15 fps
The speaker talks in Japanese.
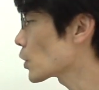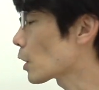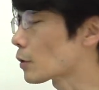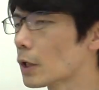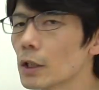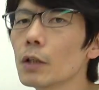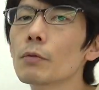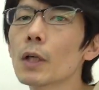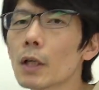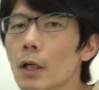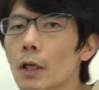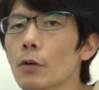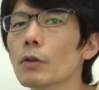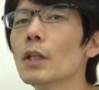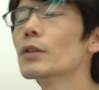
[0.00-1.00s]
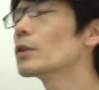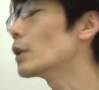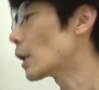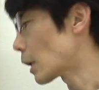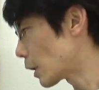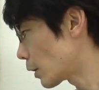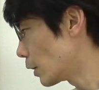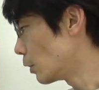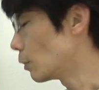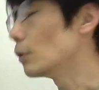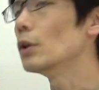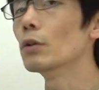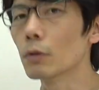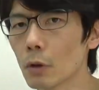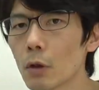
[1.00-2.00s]
近くて岐阜から通いやすいからっていう風
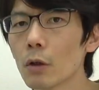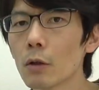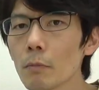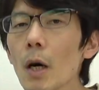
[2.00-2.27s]
に言うと。